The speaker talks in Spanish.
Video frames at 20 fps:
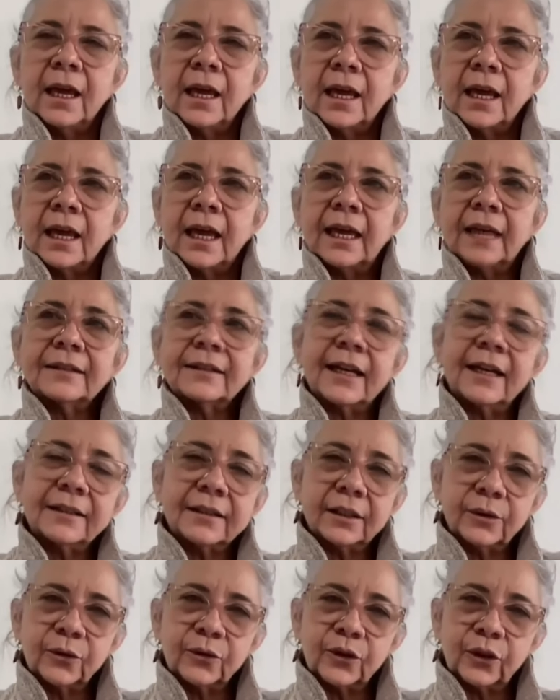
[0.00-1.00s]
Eh,
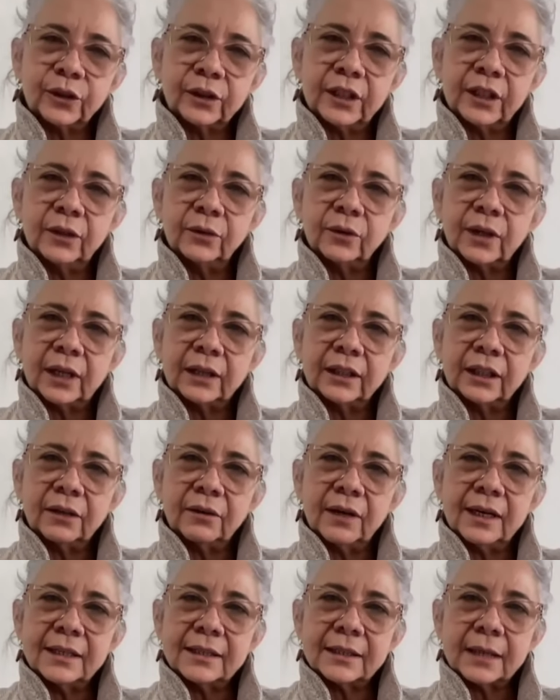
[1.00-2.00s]
estas instituciones
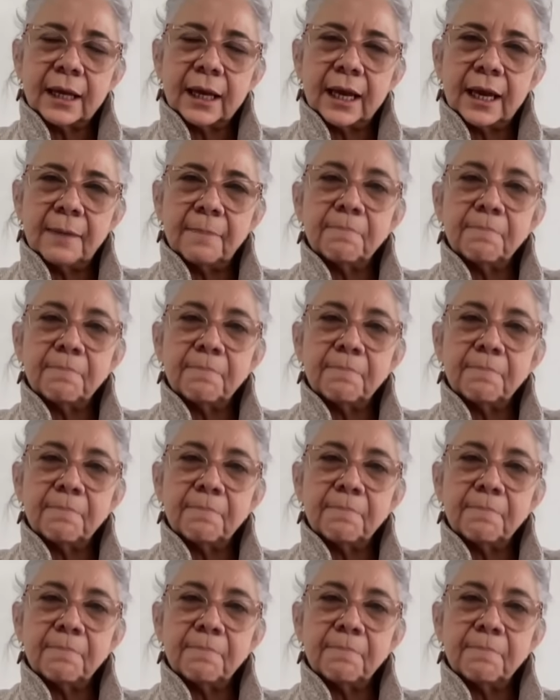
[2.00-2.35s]
educativas